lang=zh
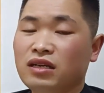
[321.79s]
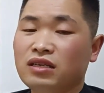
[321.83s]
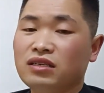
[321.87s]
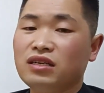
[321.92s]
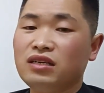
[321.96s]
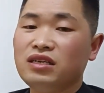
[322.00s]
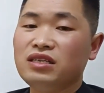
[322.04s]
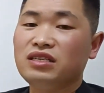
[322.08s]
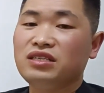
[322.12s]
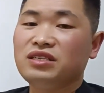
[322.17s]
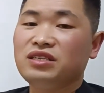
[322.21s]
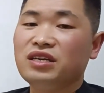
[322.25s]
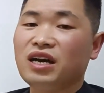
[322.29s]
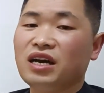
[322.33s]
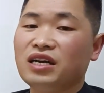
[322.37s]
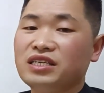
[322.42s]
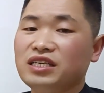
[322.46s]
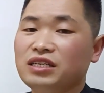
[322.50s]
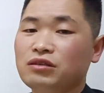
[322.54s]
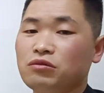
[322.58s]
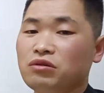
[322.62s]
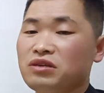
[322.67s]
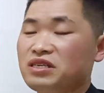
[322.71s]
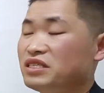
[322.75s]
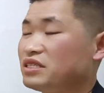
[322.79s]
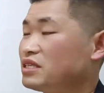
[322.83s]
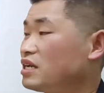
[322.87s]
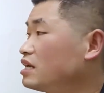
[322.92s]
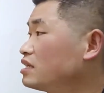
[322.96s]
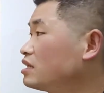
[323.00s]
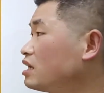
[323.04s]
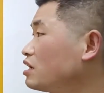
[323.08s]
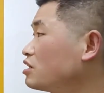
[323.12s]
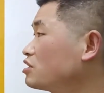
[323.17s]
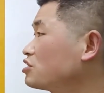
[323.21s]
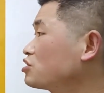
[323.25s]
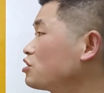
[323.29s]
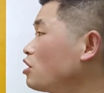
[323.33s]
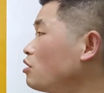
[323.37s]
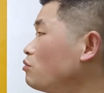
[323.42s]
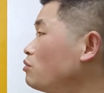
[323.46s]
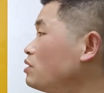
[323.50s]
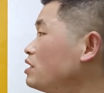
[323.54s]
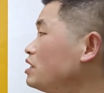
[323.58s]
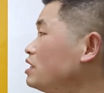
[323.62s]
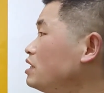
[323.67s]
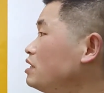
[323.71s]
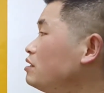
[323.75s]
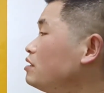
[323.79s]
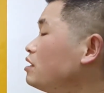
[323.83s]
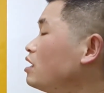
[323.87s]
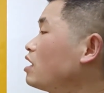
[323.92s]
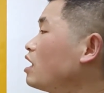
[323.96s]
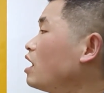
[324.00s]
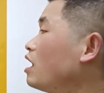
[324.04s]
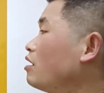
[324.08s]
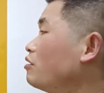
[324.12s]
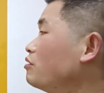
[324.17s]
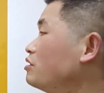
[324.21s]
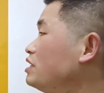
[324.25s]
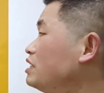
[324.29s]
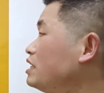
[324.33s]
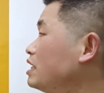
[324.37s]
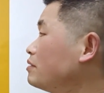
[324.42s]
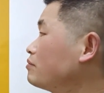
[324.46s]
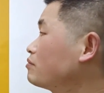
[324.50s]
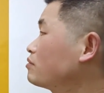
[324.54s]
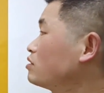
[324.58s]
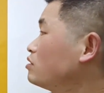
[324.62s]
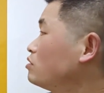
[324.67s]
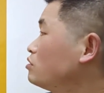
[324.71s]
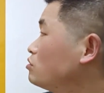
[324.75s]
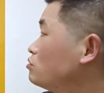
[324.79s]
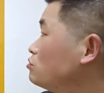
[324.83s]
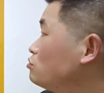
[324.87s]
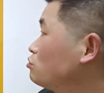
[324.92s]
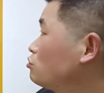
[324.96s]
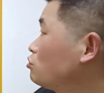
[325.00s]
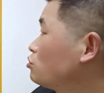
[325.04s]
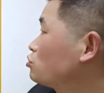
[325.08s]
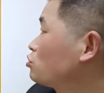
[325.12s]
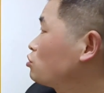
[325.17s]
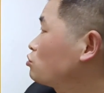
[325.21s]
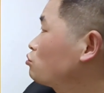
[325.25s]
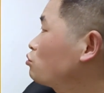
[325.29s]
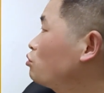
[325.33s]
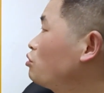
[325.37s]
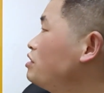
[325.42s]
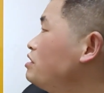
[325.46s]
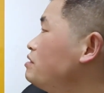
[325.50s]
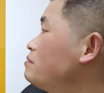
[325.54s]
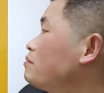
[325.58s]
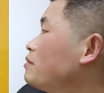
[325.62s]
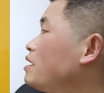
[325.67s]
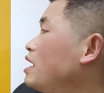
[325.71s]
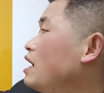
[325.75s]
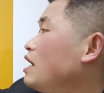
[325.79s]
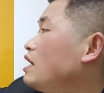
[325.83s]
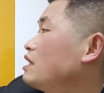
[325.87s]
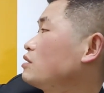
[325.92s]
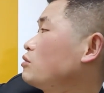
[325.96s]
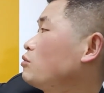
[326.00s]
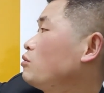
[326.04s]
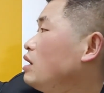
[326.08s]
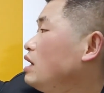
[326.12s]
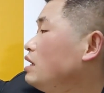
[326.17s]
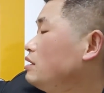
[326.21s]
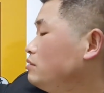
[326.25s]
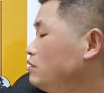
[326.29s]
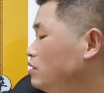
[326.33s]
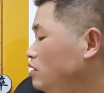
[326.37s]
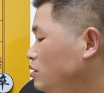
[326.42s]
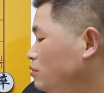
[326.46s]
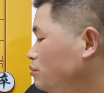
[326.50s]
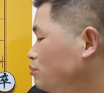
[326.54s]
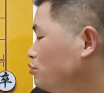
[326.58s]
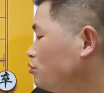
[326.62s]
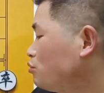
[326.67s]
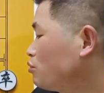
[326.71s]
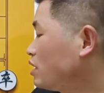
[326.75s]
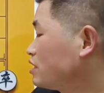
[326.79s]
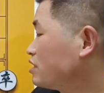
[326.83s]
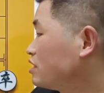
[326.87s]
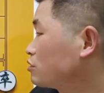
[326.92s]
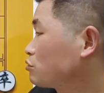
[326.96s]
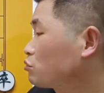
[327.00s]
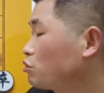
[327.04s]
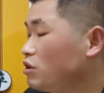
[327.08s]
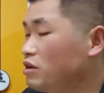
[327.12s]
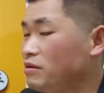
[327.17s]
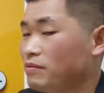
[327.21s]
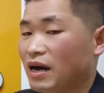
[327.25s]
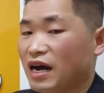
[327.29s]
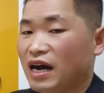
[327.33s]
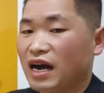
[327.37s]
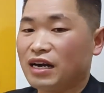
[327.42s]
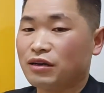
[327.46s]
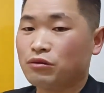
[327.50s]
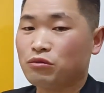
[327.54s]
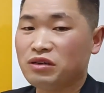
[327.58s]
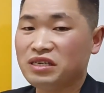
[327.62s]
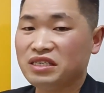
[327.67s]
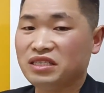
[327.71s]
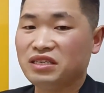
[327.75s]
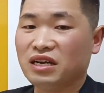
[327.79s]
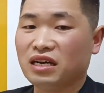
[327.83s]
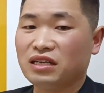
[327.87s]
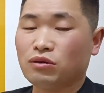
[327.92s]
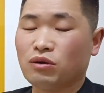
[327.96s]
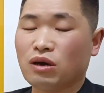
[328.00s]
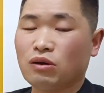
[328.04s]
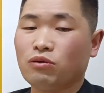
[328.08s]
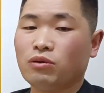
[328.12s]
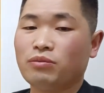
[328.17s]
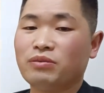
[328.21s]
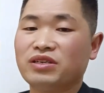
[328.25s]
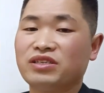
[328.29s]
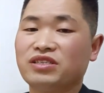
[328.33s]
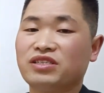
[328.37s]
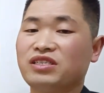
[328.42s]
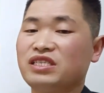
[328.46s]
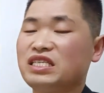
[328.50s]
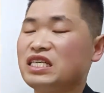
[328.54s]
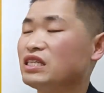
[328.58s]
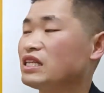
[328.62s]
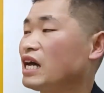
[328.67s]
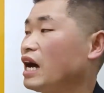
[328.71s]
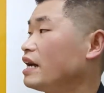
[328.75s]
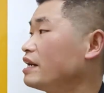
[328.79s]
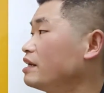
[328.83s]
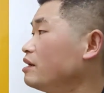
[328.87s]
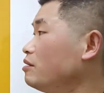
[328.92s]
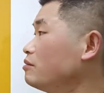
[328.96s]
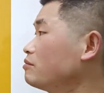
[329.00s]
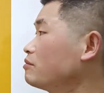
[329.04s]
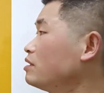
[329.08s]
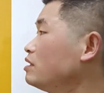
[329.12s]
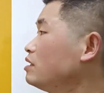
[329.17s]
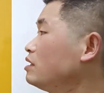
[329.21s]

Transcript: 这里象一退三呢，稍微好一点。如果说退马的话，不管你退马还是退象的话，我们直接打掉。